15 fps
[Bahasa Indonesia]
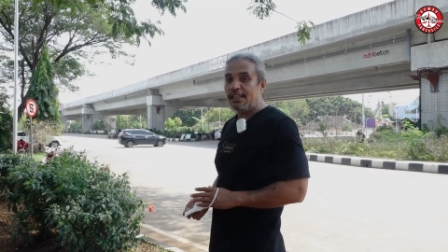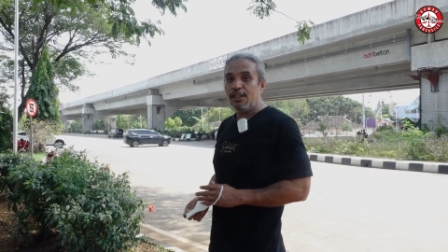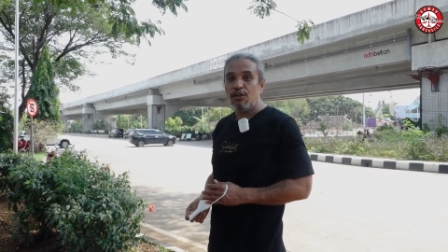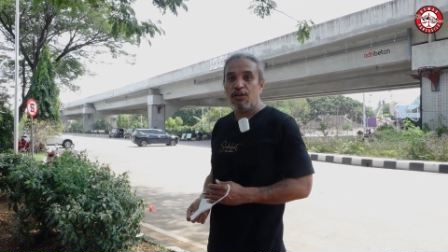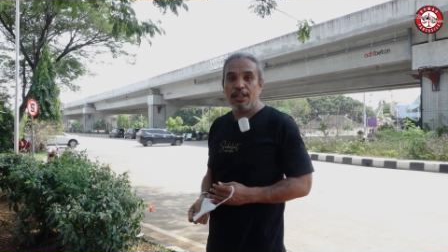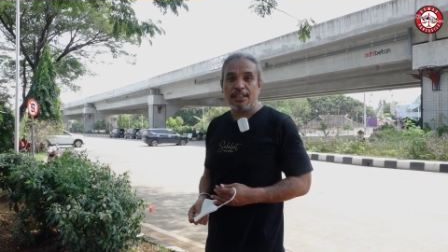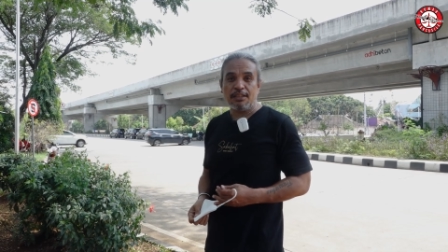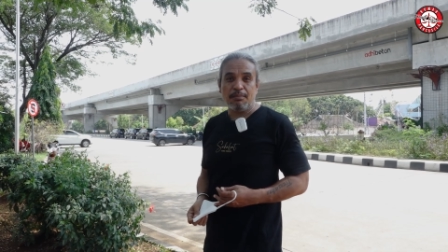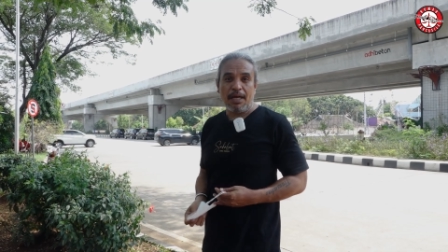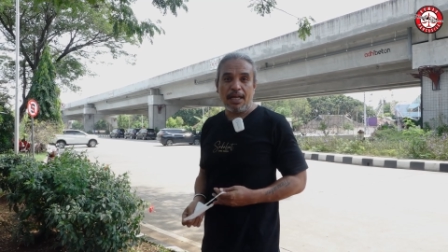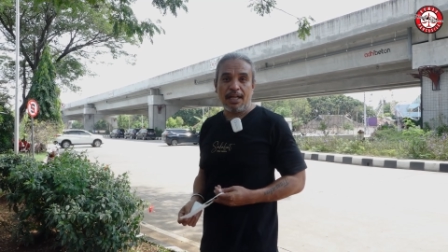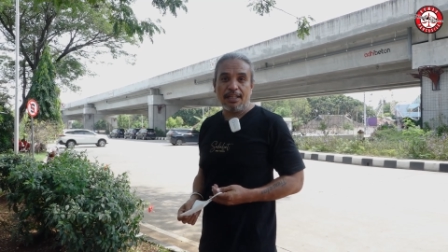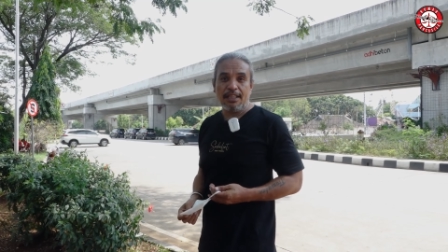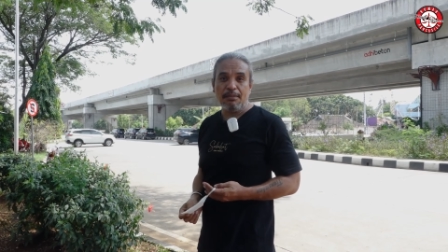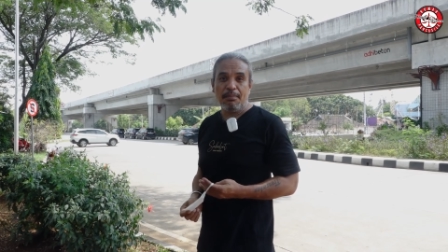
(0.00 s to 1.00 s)
di Kota
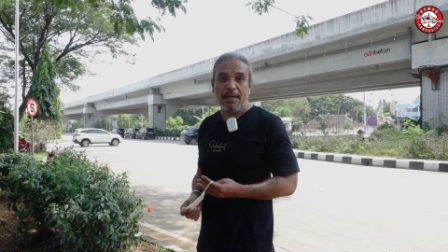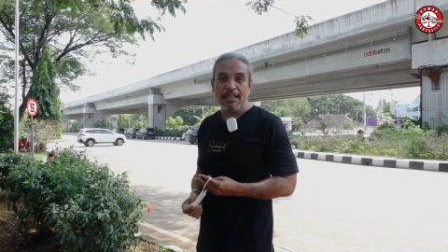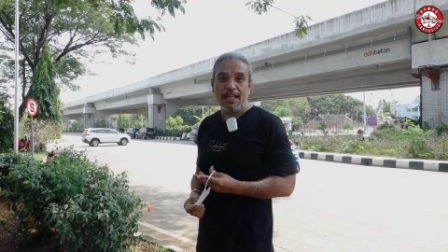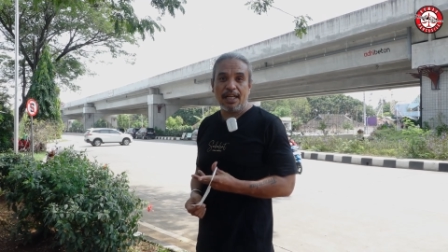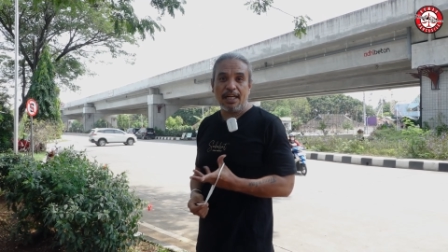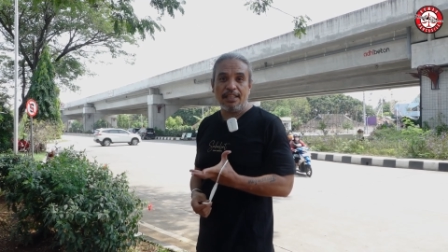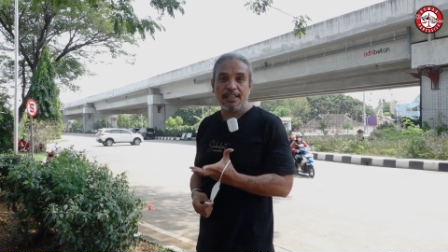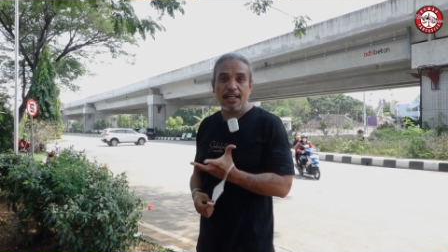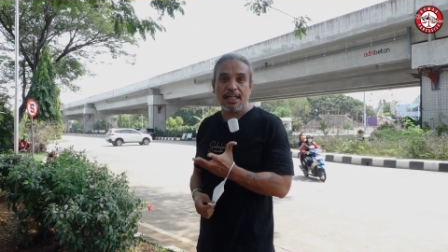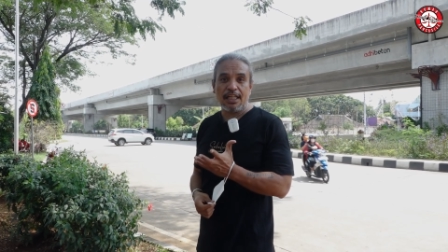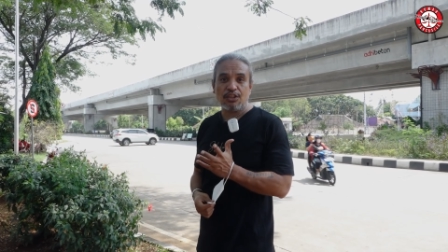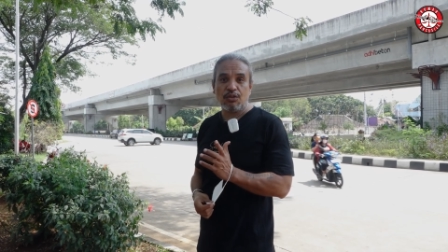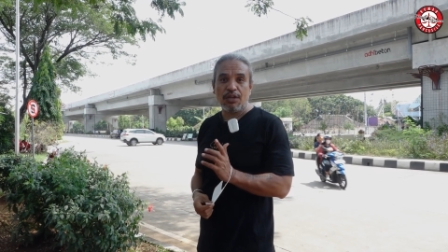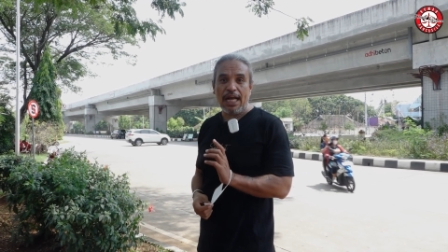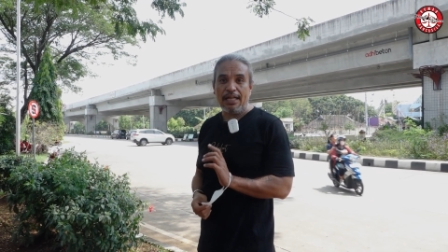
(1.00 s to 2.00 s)
Semarang ini bandara
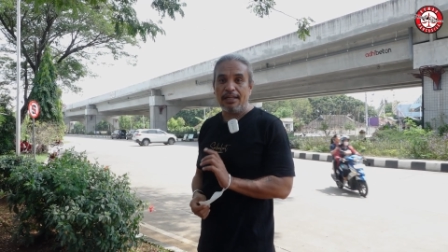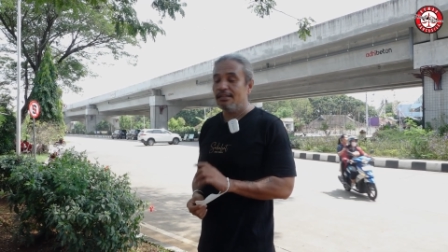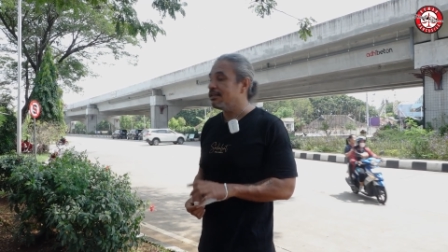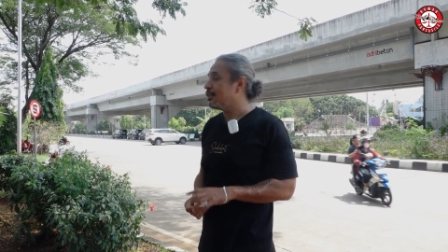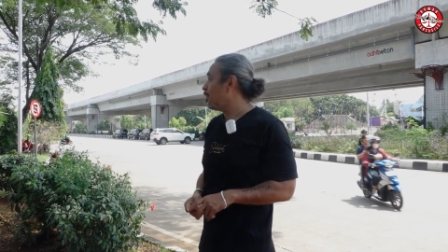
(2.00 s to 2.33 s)
internasional.